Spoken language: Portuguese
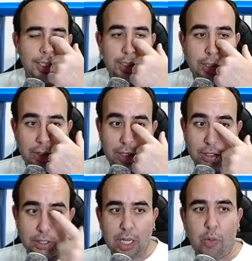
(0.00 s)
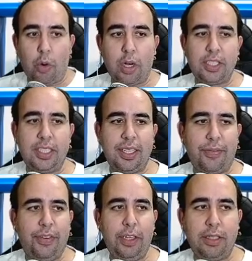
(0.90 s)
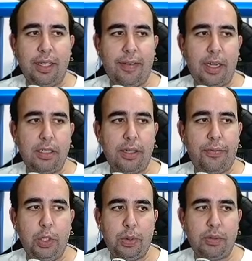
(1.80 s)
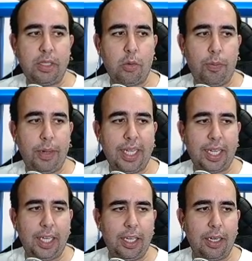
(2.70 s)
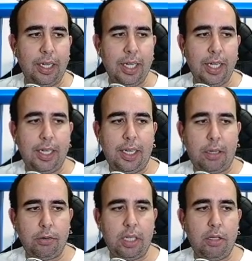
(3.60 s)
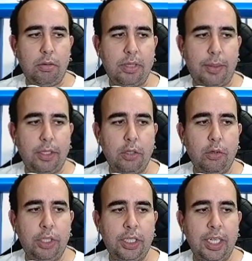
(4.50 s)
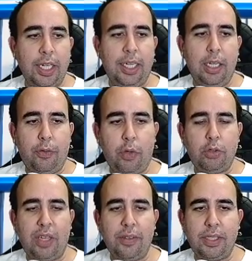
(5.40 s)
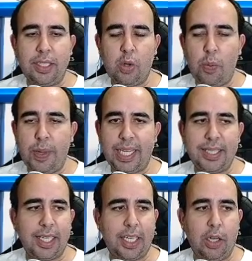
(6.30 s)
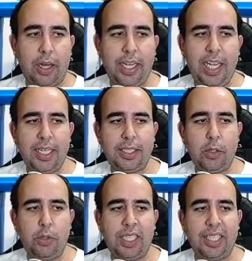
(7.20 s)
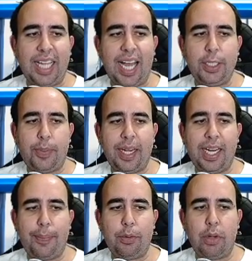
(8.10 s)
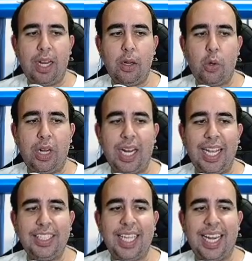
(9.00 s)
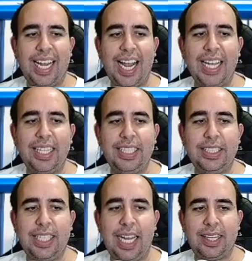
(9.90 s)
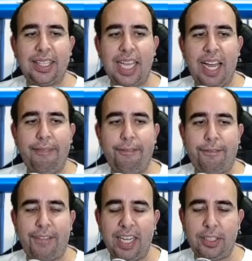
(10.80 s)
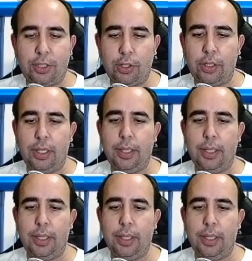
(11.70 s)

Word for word: chegou aqui ó, Star Wars Desafios, tem vários desafios para você completar aqui, olha, causa dano com sabre de luz, e eu vou ajudar vocês a completar isso aqui, ó, erga seu estandarte para capturar locais da queda da TIE Fighter,